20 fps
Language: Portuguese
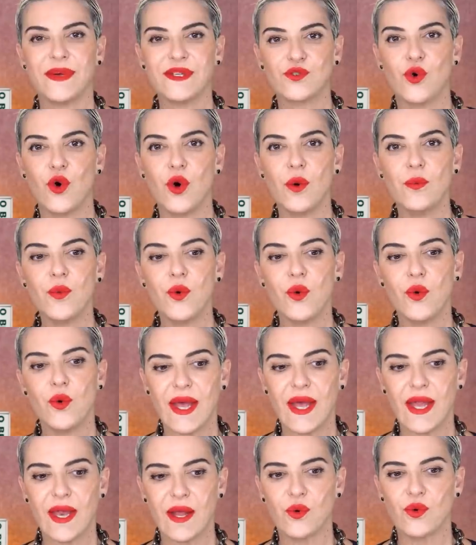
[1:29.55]
Mas como
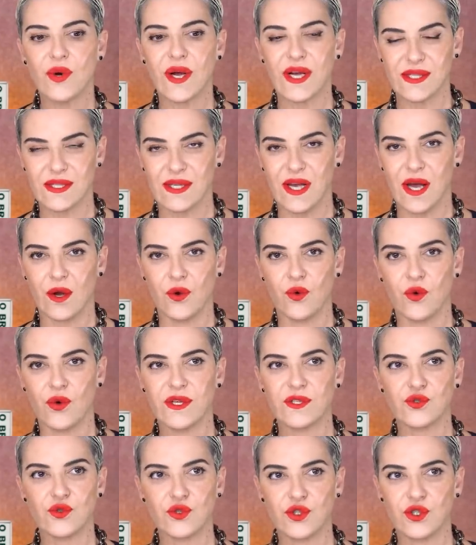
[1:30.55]
ele é um casaco
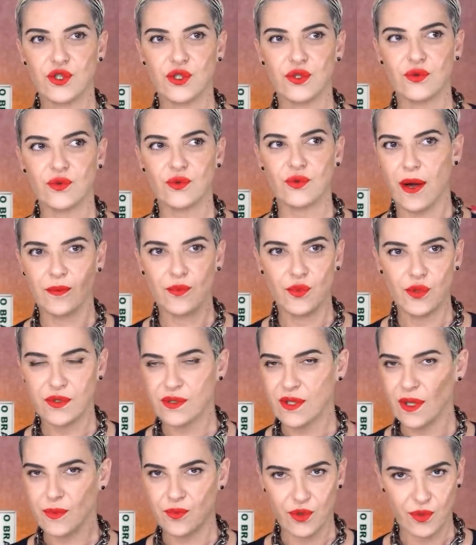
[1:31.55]
que surgiu há
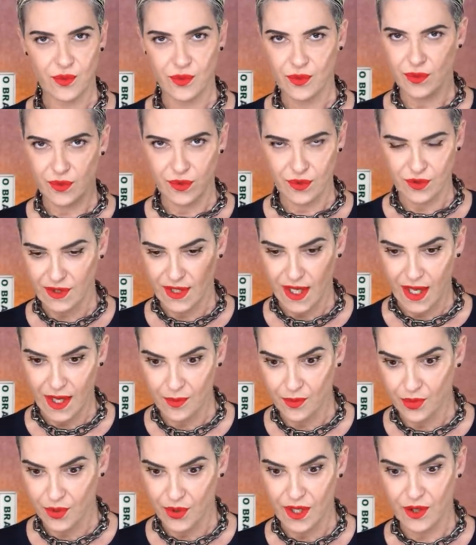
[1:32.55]
muito tempo, muito, muito
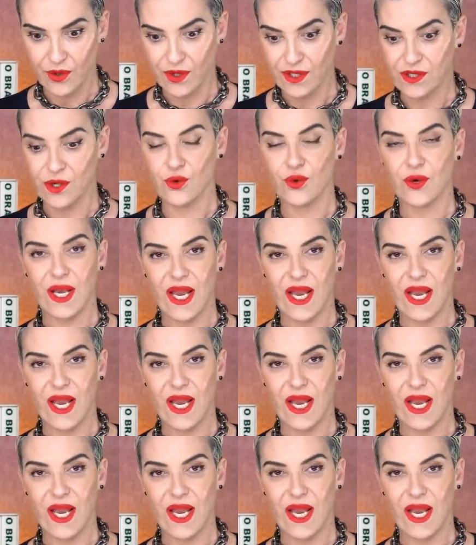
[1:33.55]
tempo, ele é um casaco